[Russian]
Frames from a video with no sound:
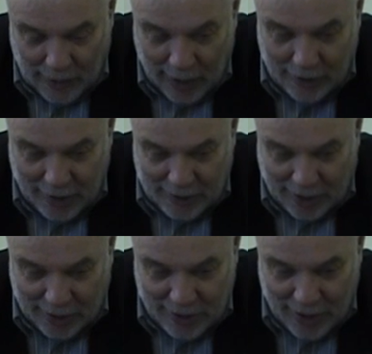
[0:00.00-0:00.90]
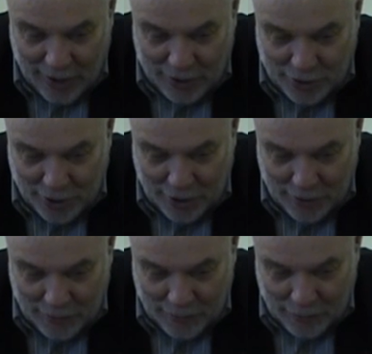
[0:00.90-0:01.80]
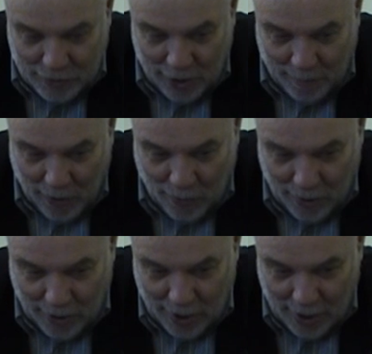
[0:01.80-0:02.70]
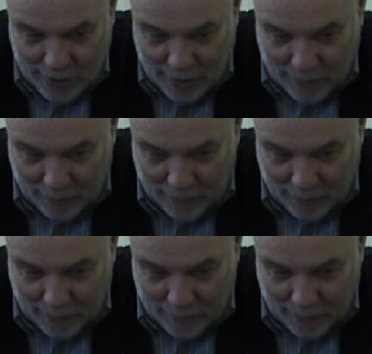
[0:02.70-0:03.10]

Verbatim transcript: отрезок, разделяющий черепаху и Ахиллеса.